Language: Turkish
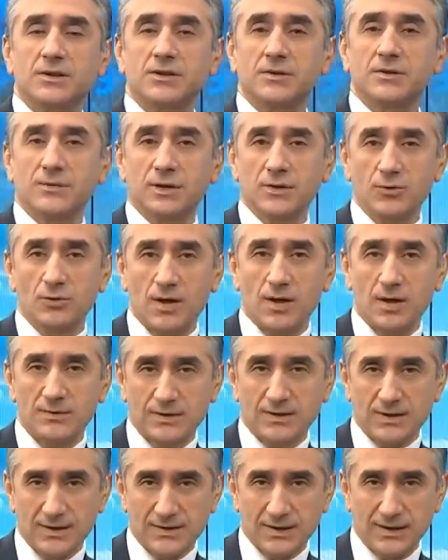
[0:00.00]
Şimdiki
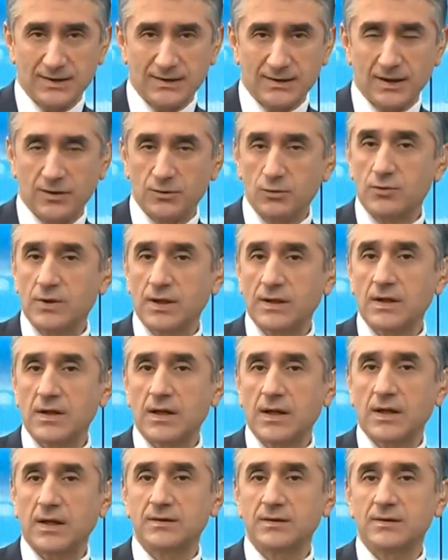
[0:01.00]
durağımız Kazakistan. Ülkede
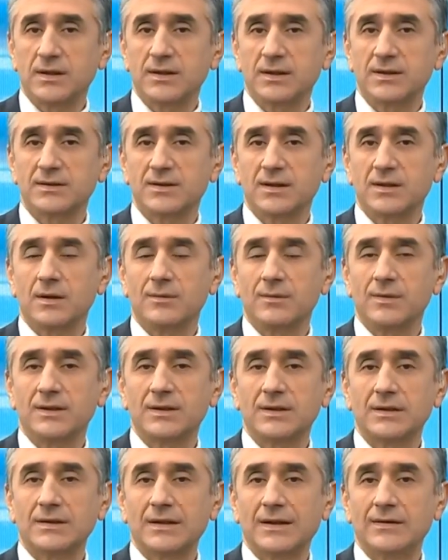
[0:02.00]
karantina
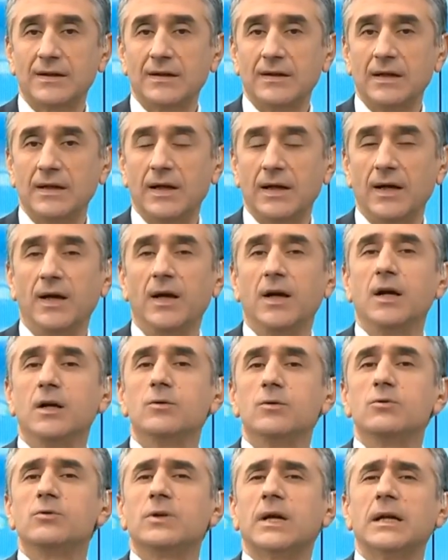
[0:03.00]
kısıtlamaları nedeniyle
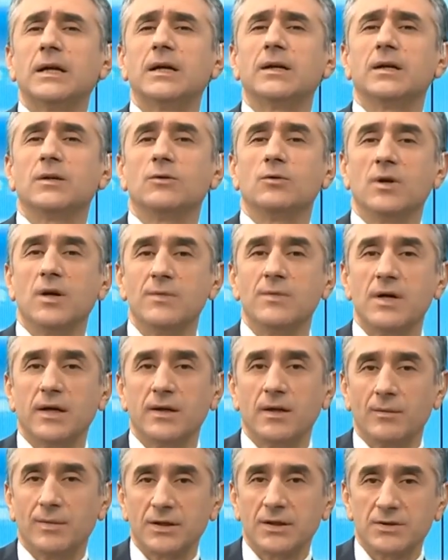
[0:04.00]
ülkelerine
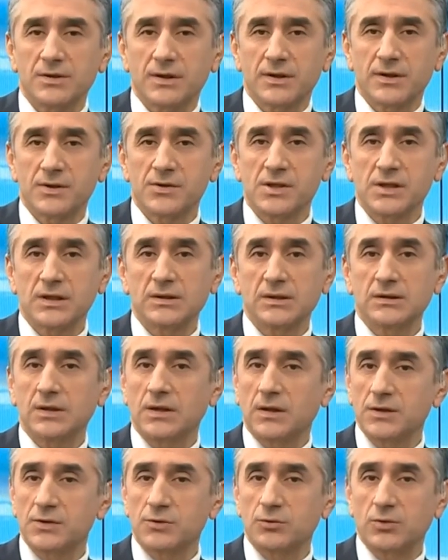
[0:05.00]
dönemeyen yabancılar için
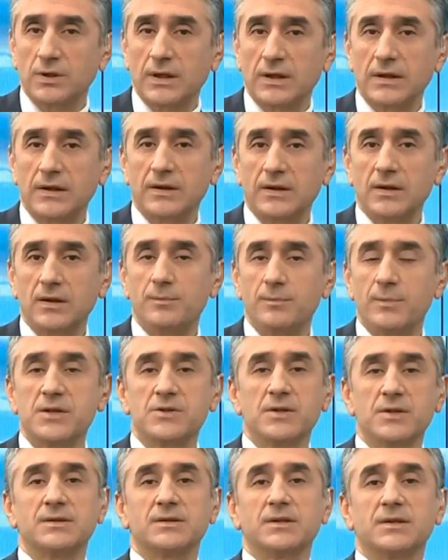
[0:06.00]
kalış süreleri
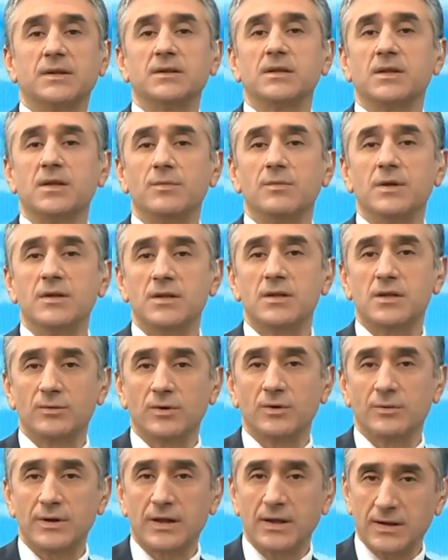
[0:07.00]
5 Haziran
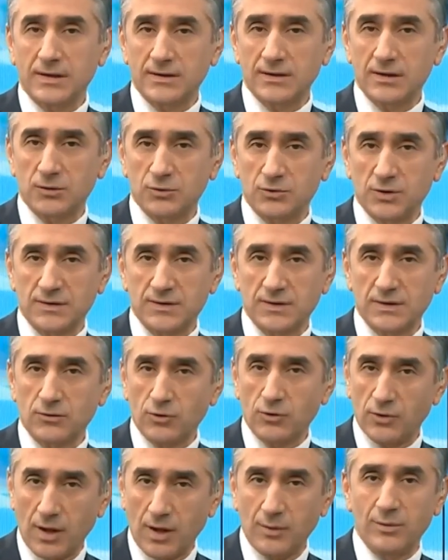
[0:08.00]
2021'e kadar
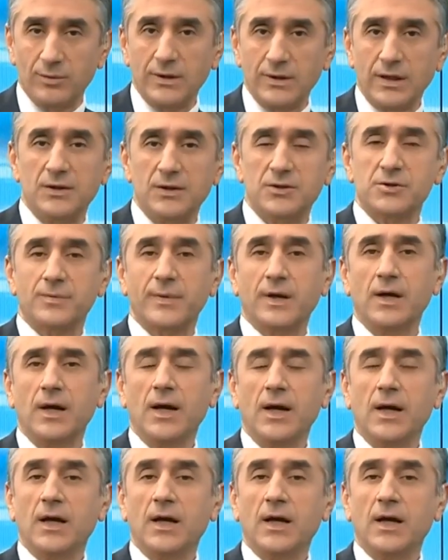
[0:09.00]
uzatıldı. Önemli bir gelişme.